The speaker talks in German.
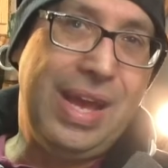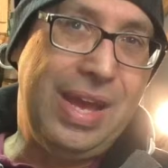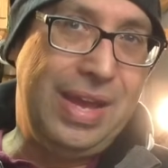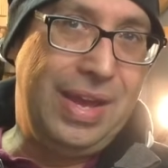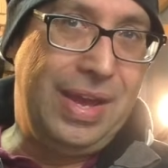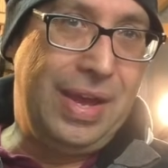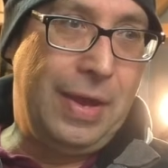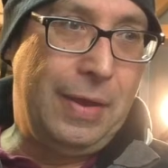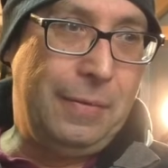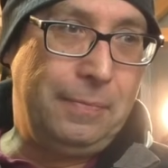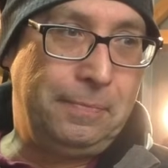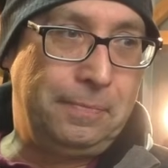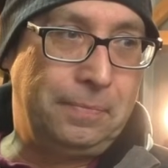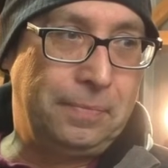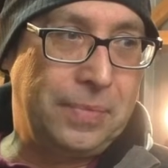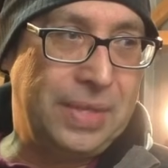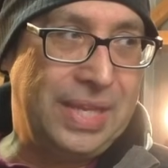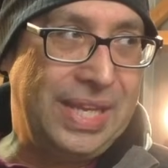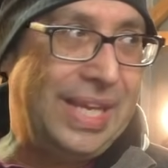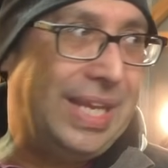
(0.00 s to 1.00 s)

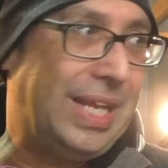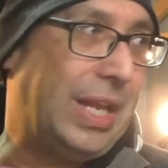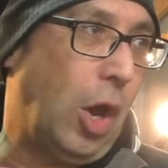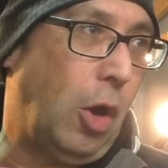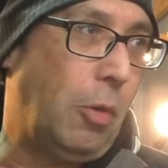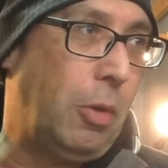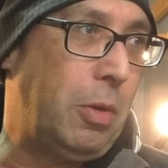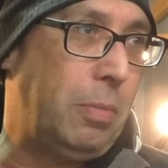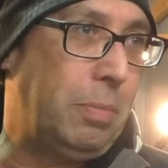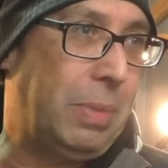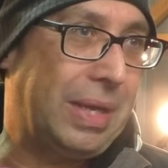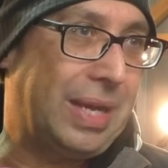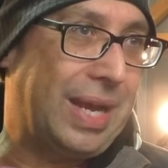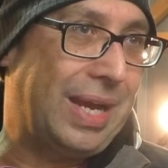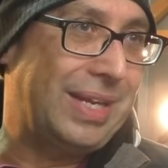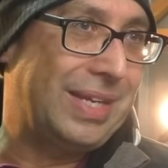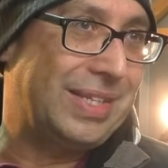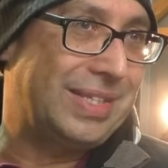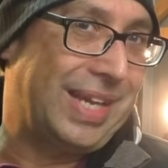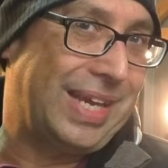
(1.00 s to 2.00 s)
Ähm, ich glaube, man
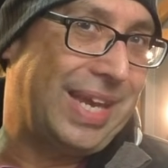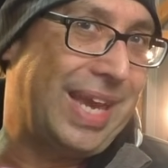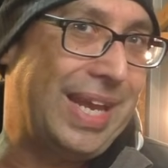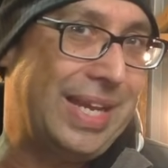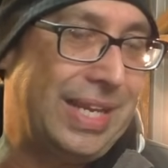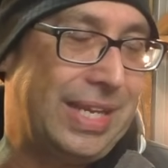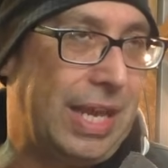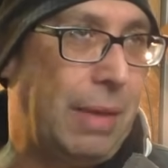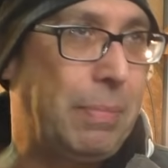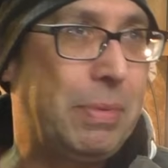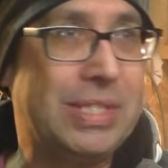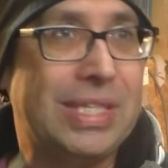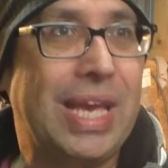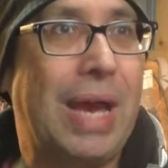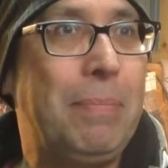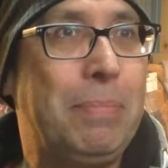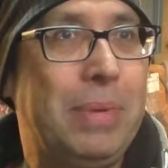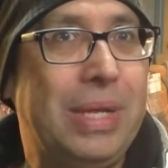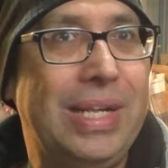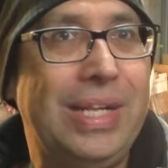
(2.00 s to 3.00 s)
kann das erkennen. Ich habe jetzt
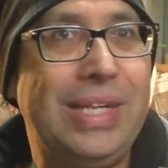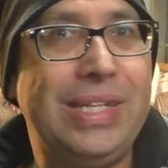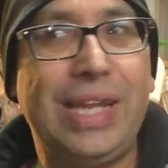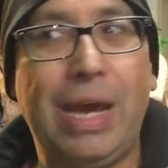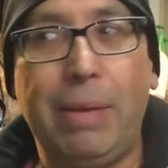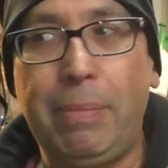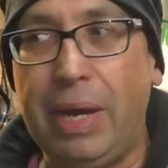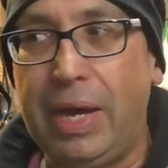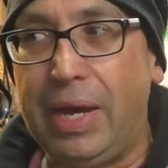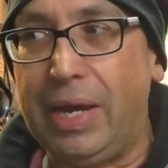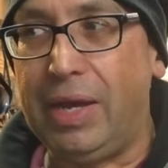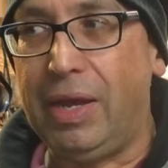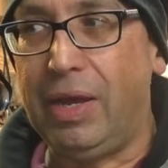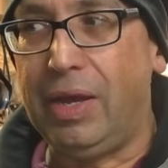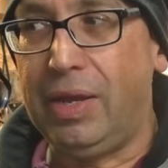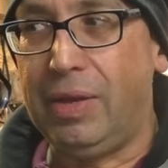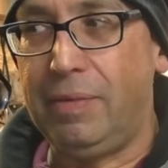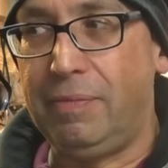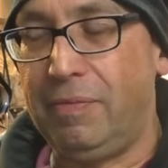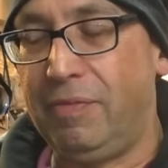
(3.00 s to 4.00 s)
kein Bild, aber
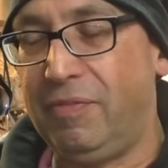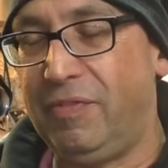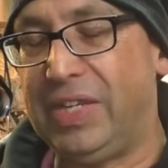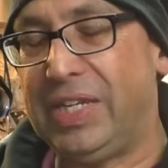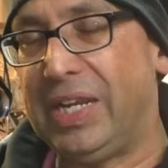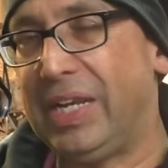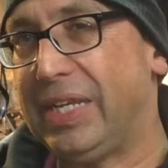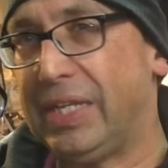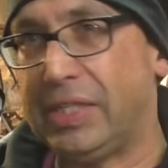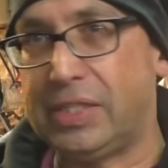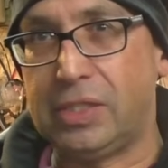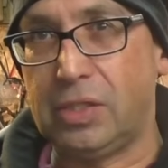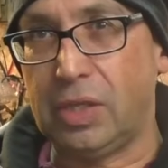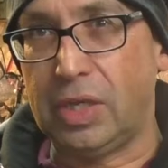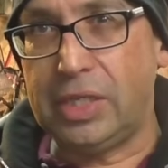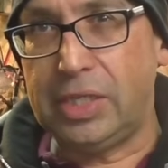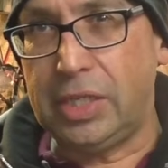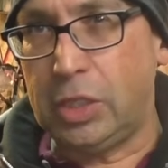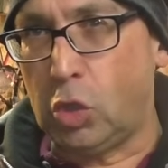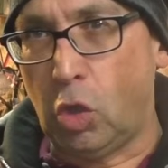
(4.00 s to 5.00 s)
ähm, wenn da jetzt
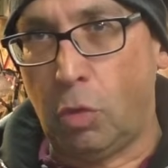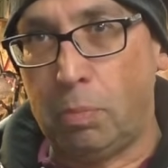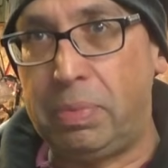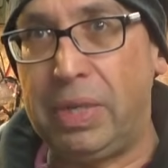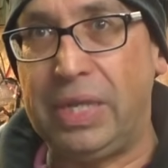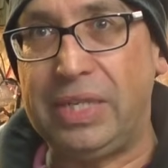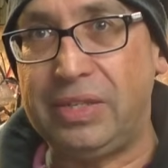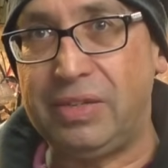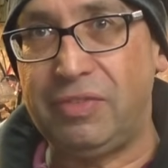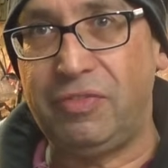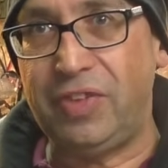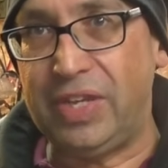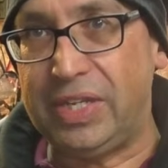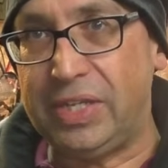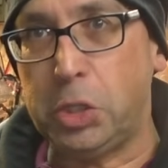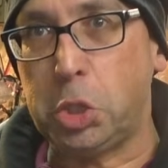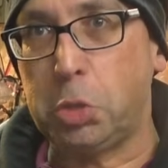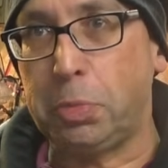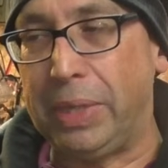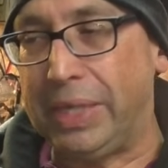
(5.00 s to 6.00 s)
richtig komplett
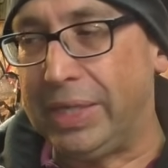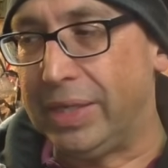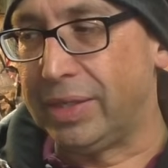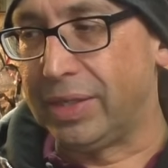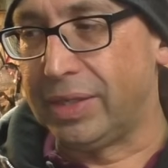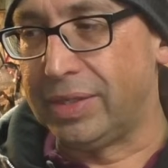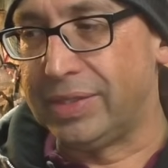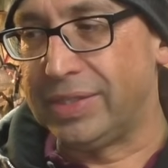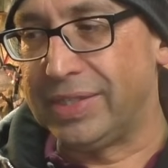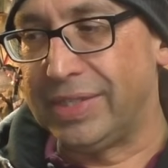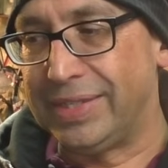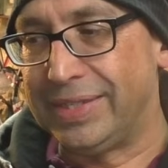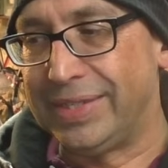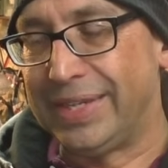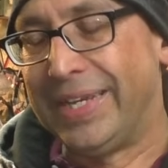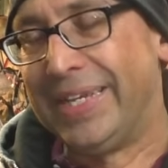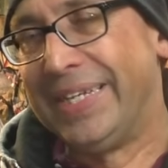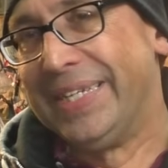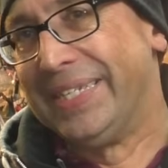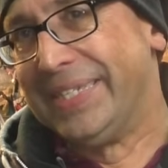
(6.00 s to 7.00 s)
fett die Späne drin sind,
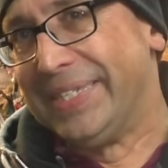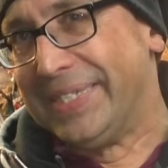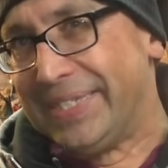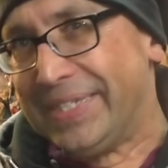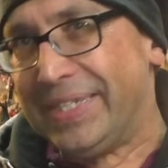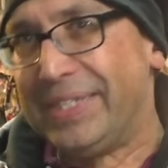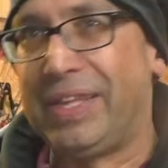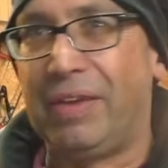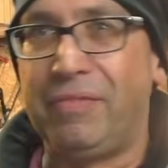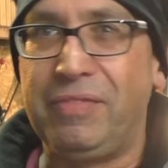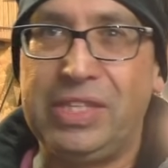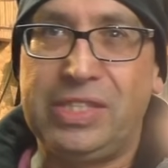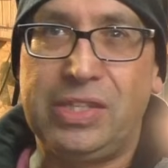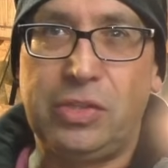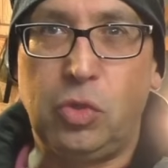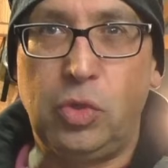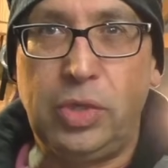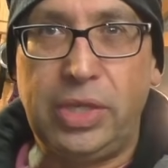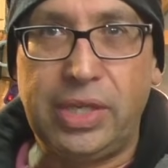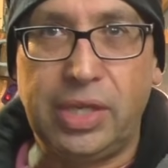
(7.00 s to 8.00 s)
dann wird es
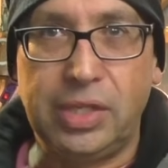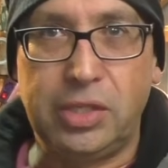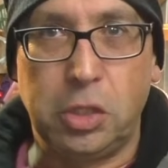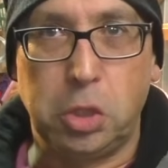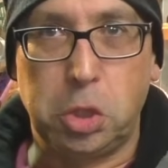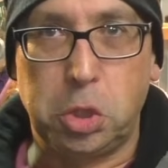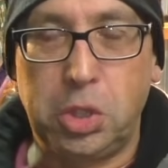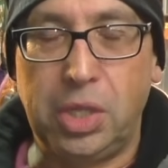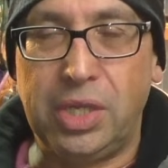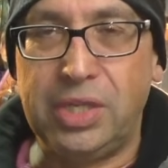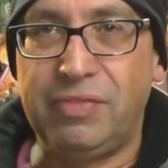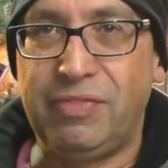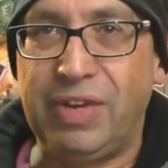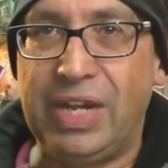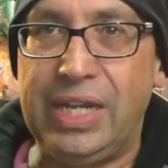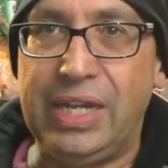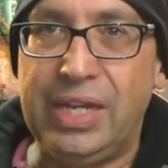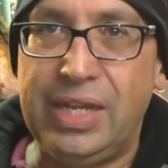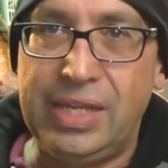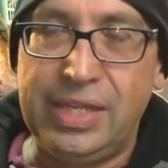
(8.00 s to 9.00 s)
natürlich kritisch, ne?
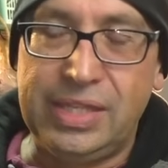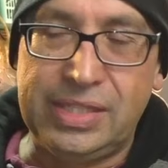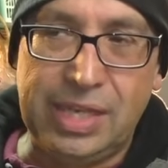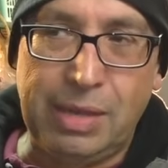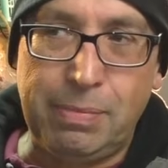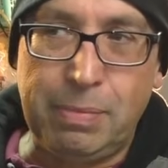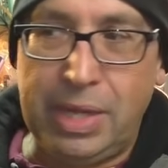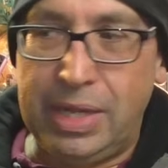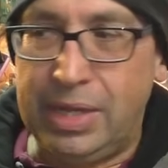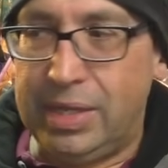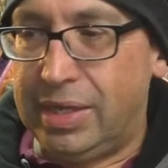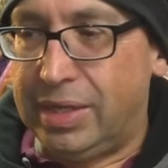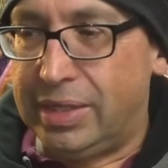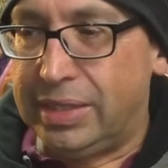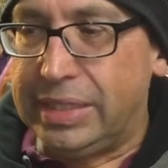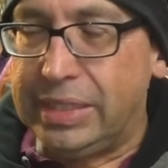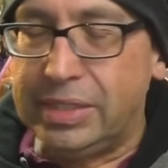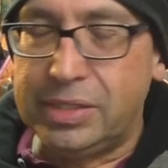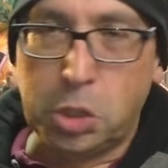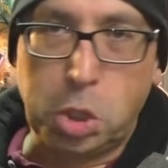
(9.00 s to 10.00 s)
weil ich sag mal,
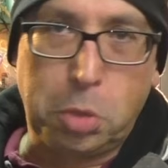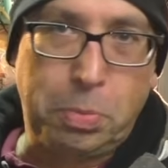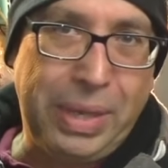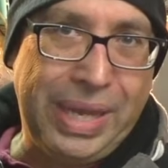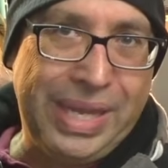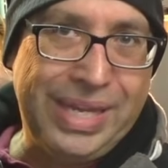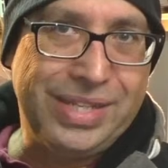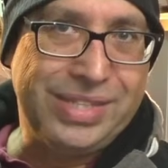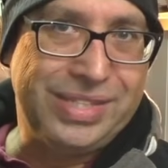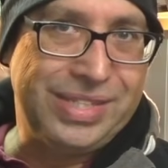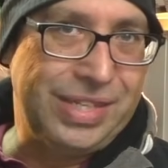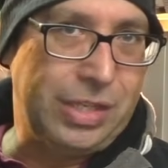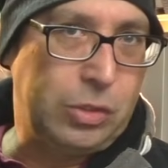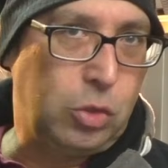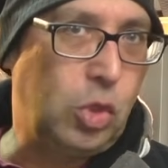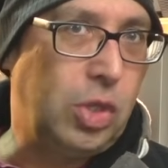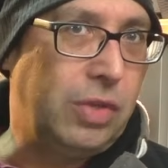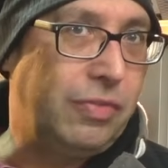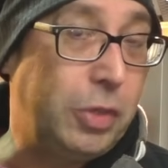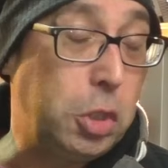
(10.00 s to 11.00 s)
diese Späne sind
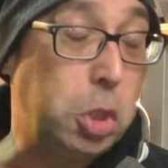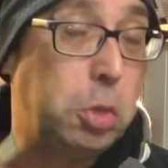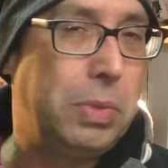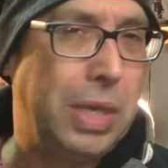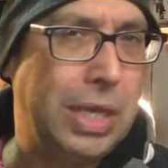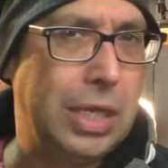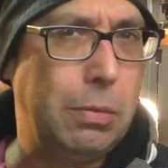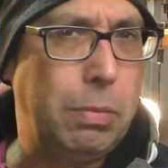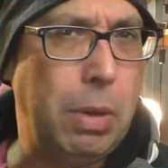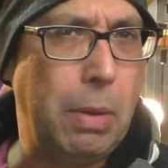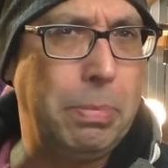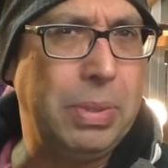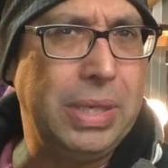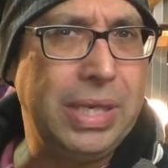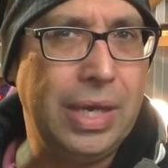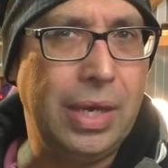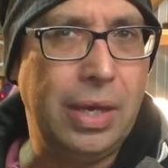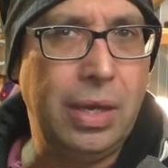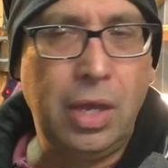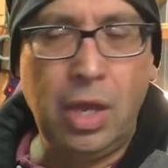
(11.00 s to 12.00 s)
natürlich wie
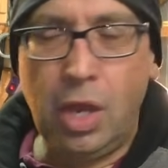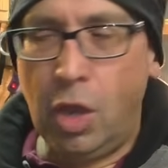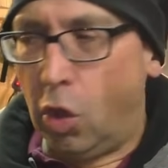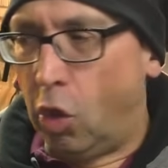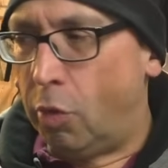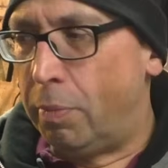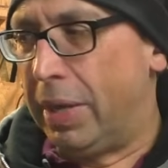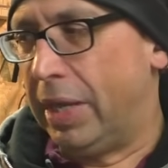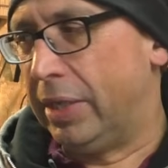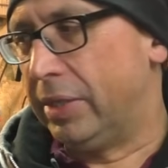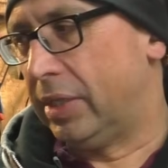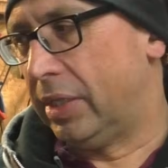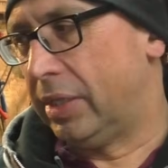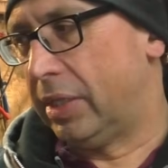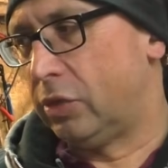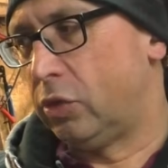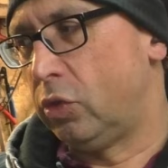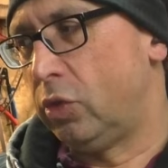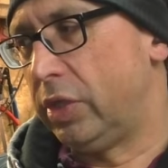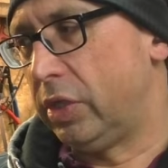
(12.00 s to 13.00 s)
Schmirgelpapier und machen dann
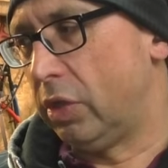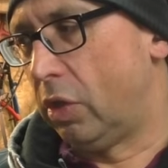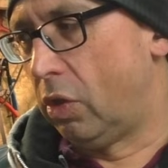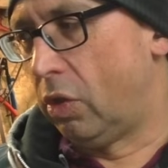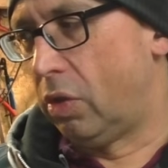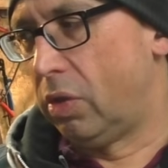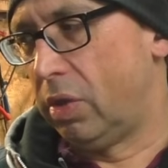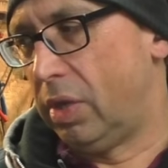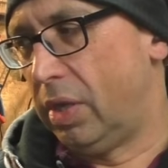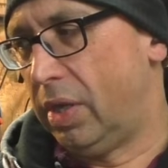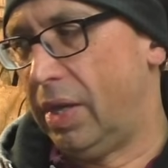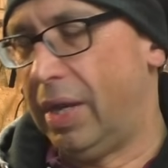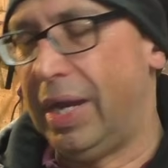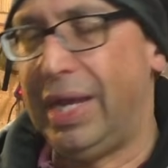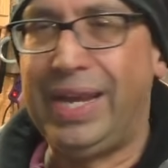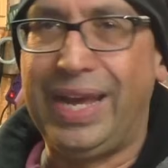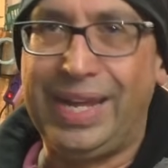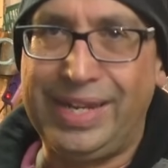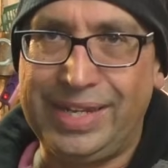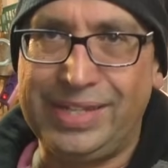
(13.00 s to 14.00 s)
natürlich auch äh,
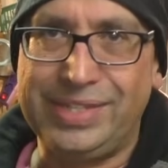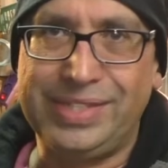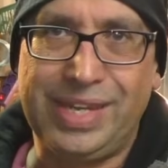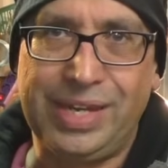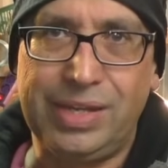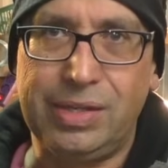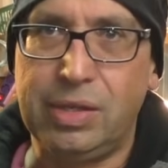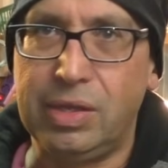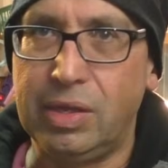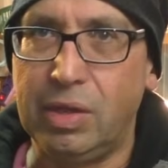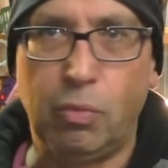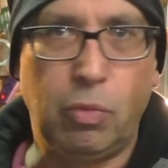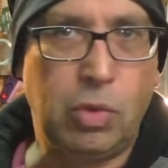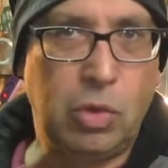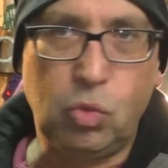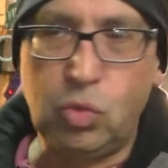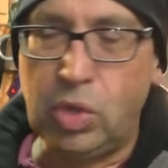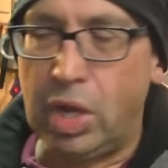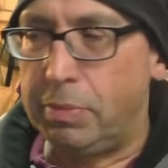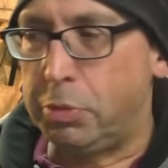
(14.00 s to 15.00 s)
alle anderen Sachen
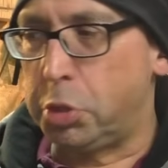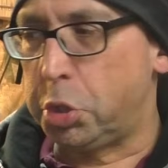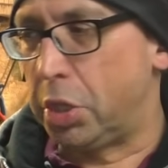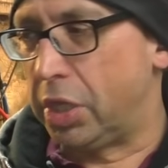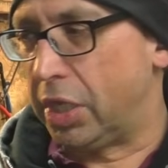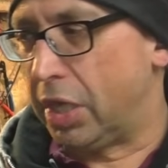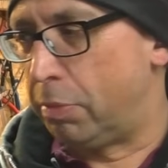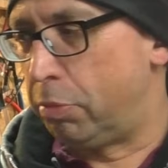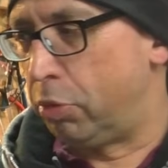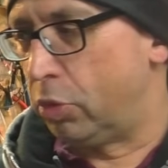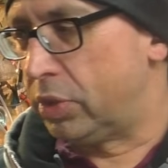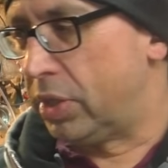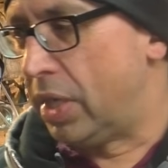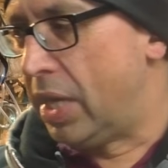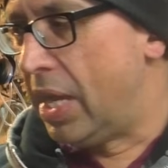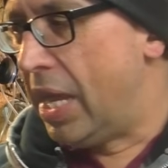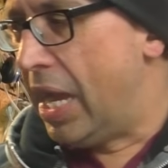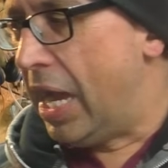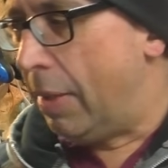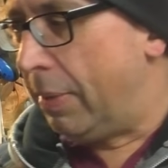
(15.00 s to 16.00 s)
unheimlich schnell kaputt.
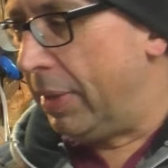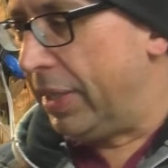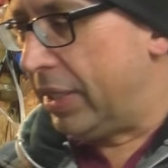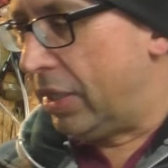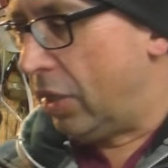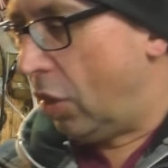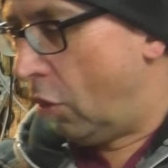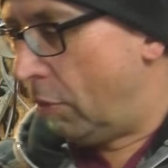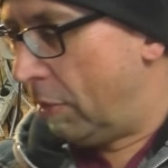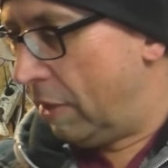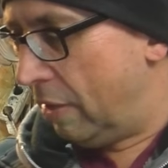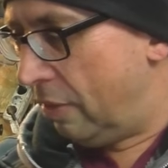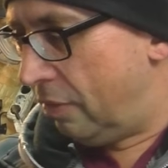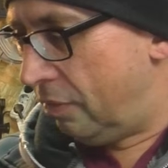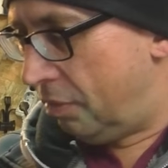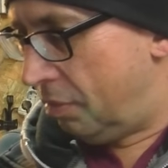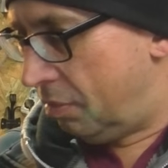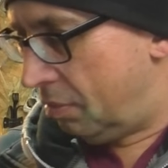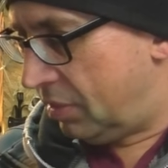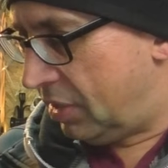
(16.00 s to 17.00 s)
Aber ich glaube,
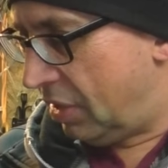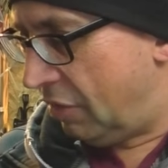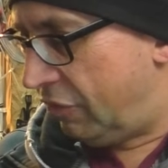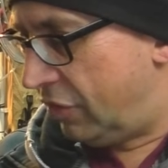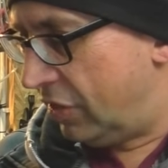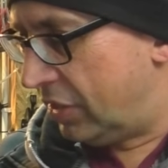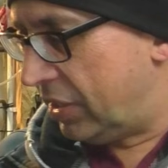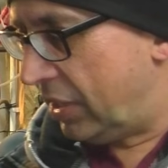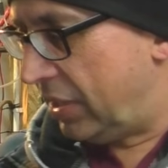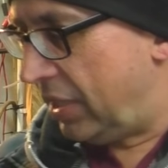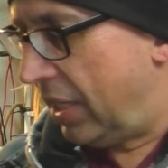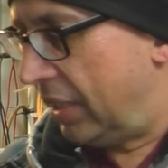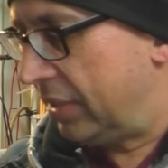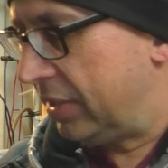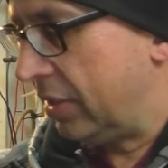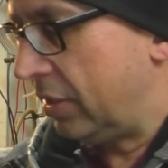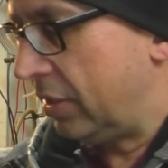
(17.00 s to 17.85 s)
der Filter, der hat